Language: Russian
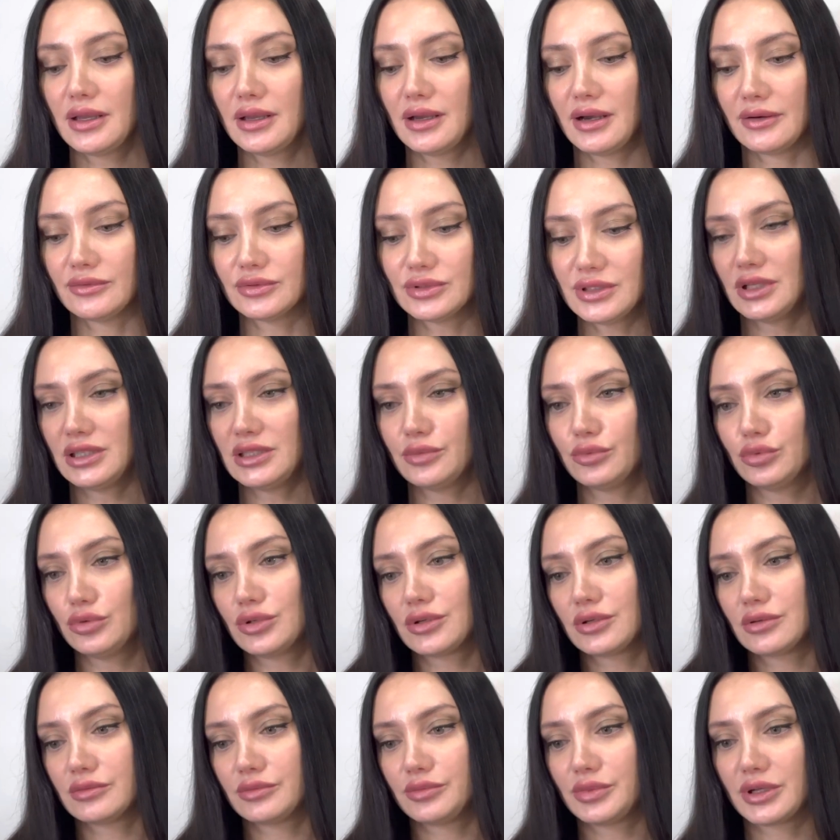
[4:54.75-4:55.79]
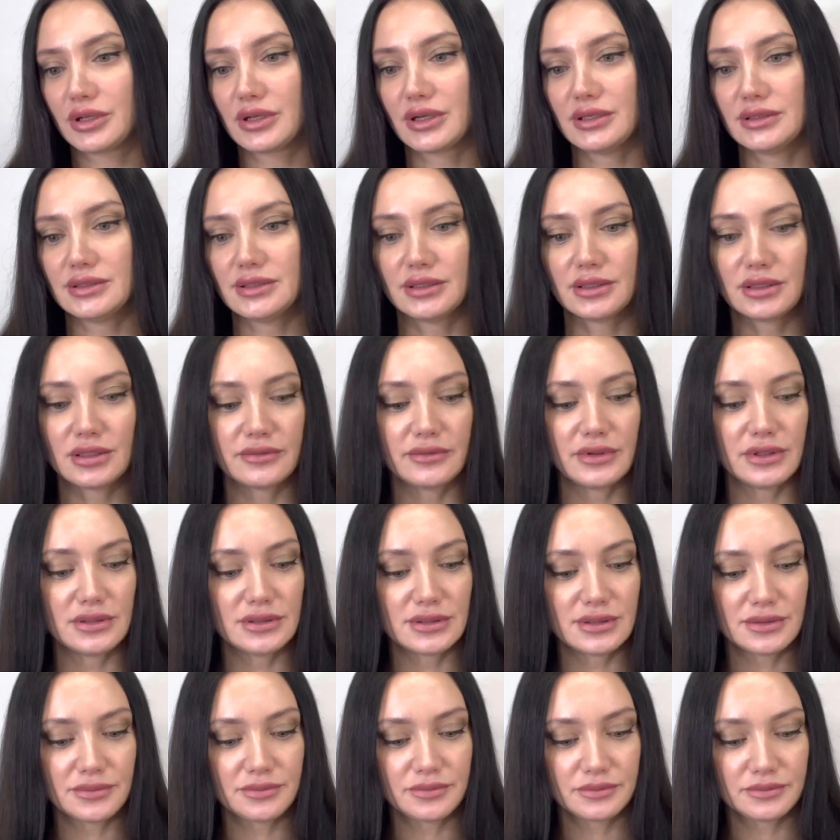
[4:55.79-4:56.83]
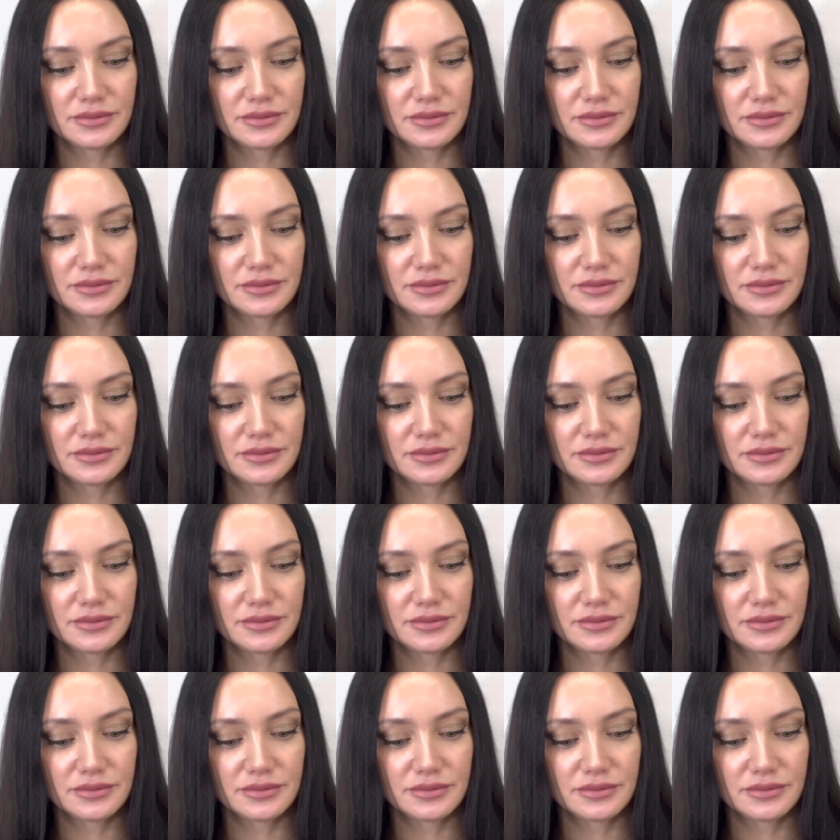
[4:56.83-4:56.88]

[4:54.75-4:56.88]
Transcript: А вот эта пудра прекрасно открывается.